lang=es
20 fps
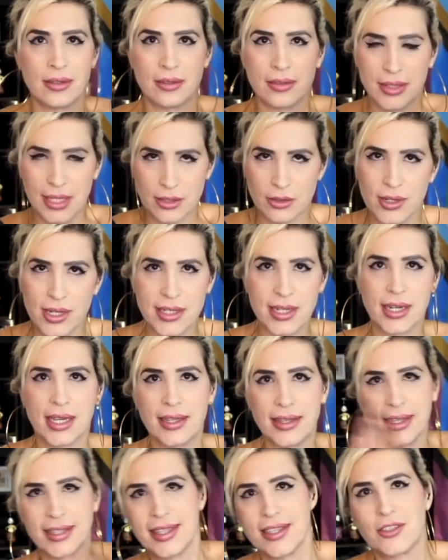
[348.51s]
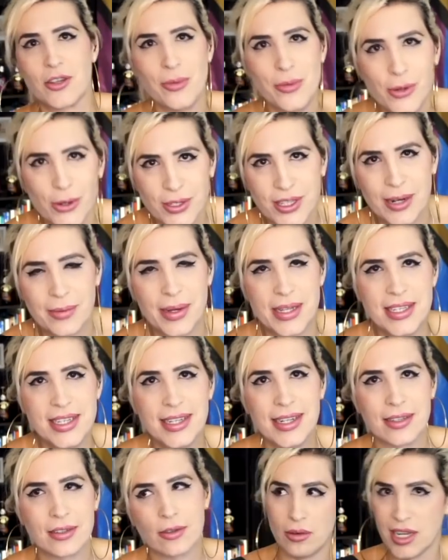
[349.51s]
tanto las arquitectas como los
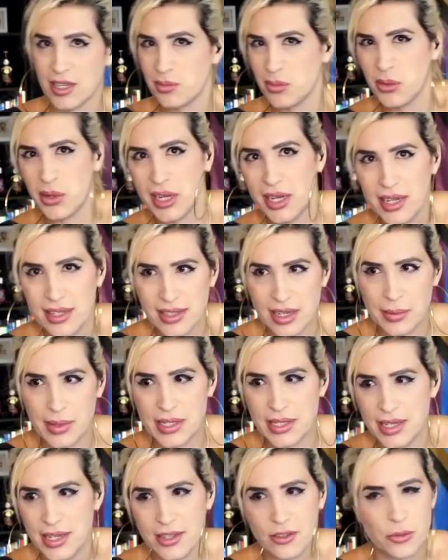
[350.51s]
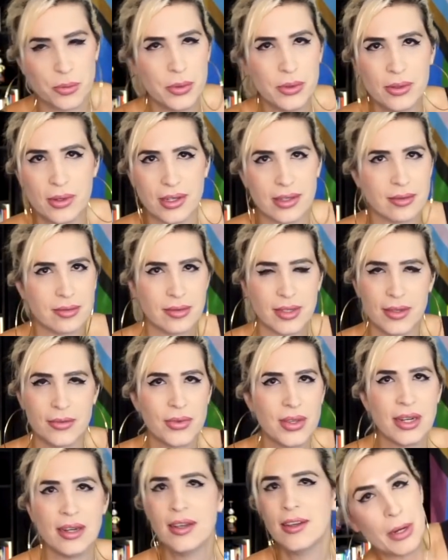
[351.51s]
albañiles o las mujeres albañiles, supongo que en
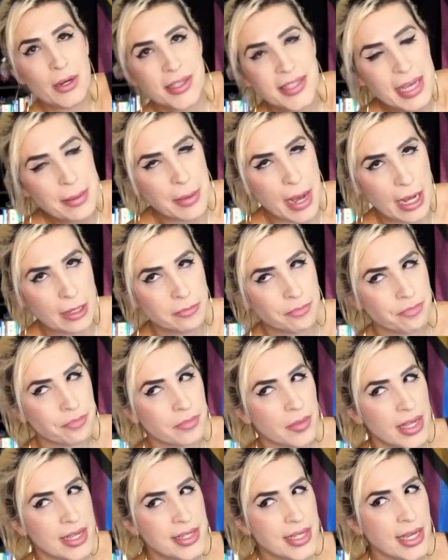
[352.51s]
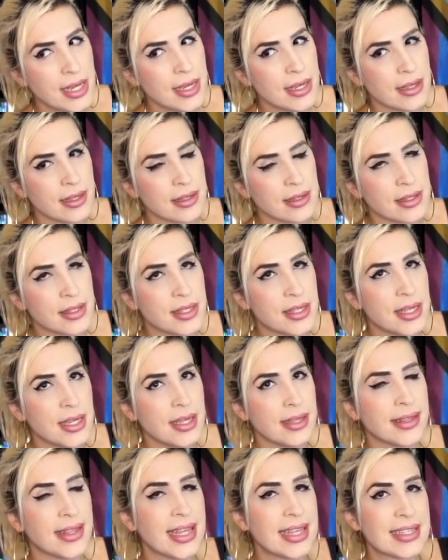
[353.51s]
fin. Pero el tema es que
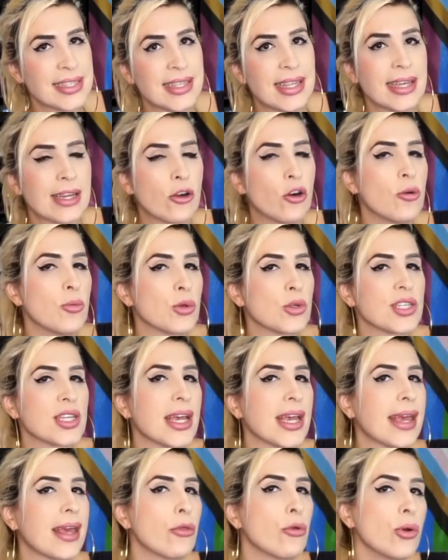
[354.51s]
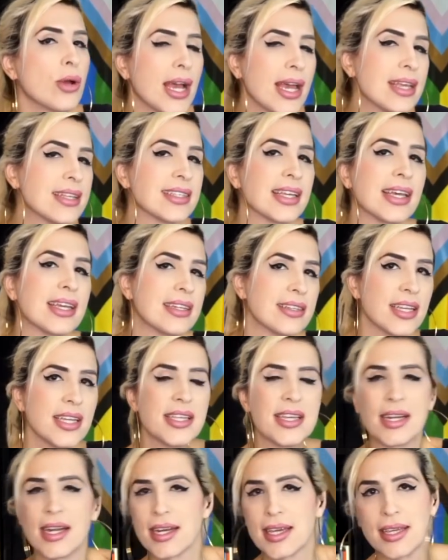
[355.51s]
si desde cómo se educa y se
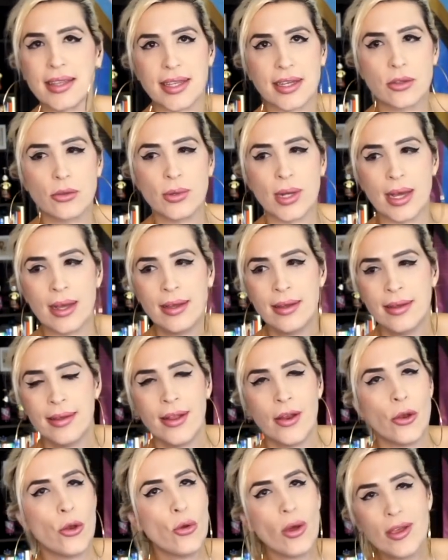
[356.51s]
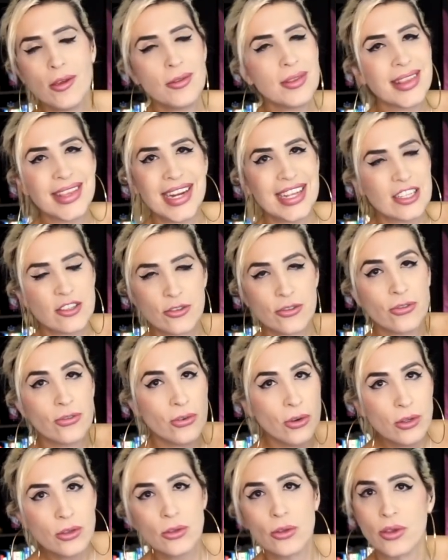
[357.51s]
enseña la arquitectura no hay un
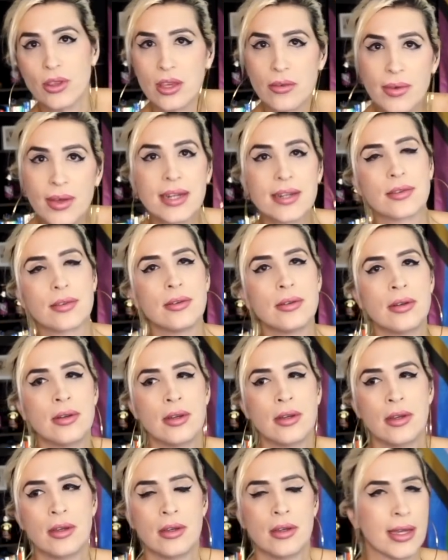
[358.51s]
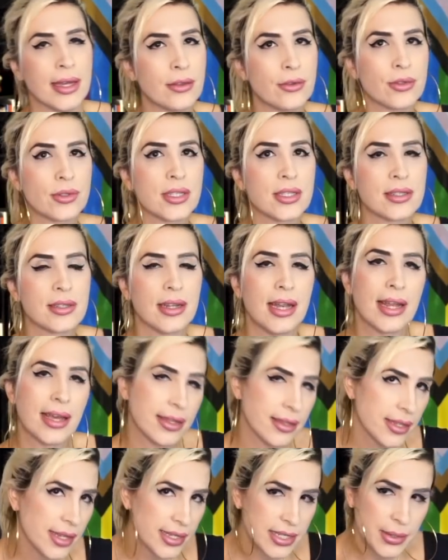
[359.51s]
trasfondo diverso, entonces la
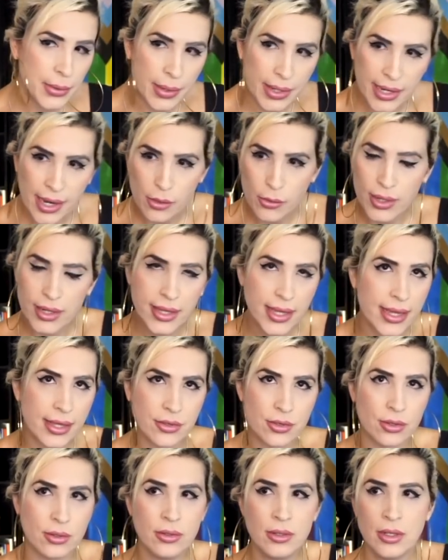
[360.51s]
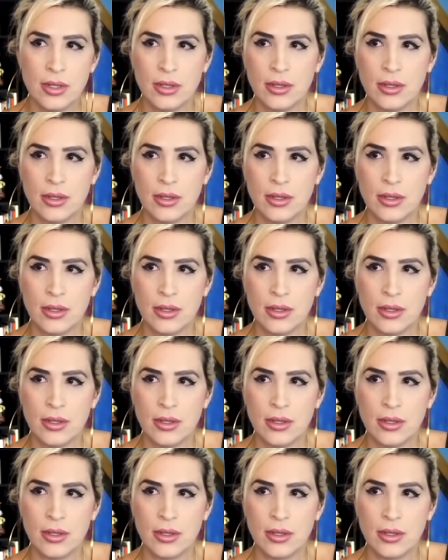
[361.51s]
gente que se va a graduar de eso